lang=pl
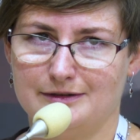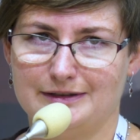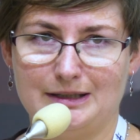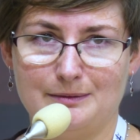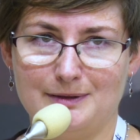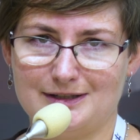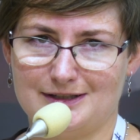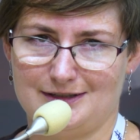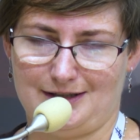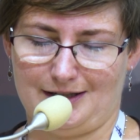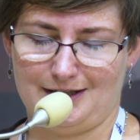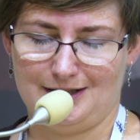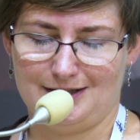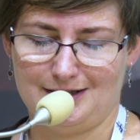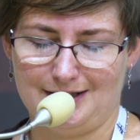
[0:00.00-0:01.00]
Nie będzie
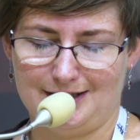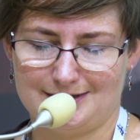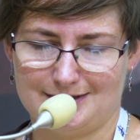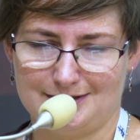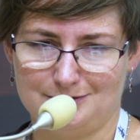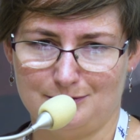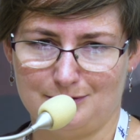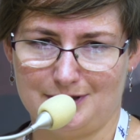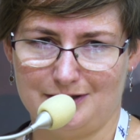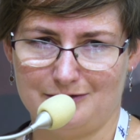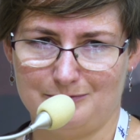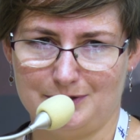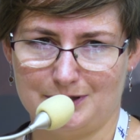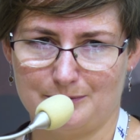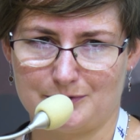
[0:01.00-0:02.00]
takiej relacji drugiej w
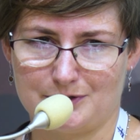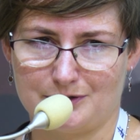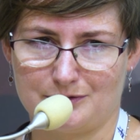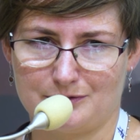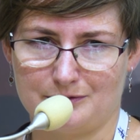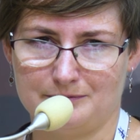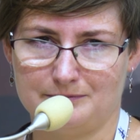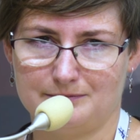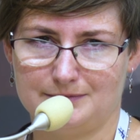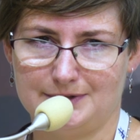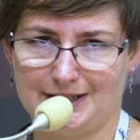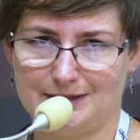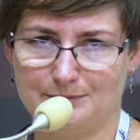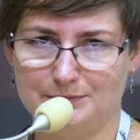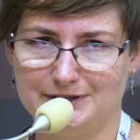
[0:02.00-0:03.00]
moim życiu,
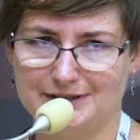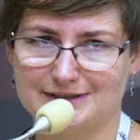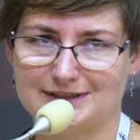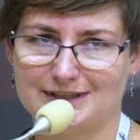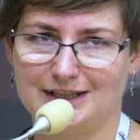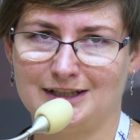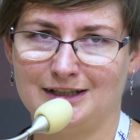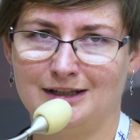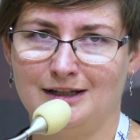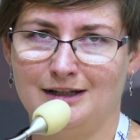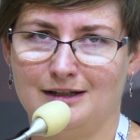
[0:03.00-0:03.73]
tak bliskiej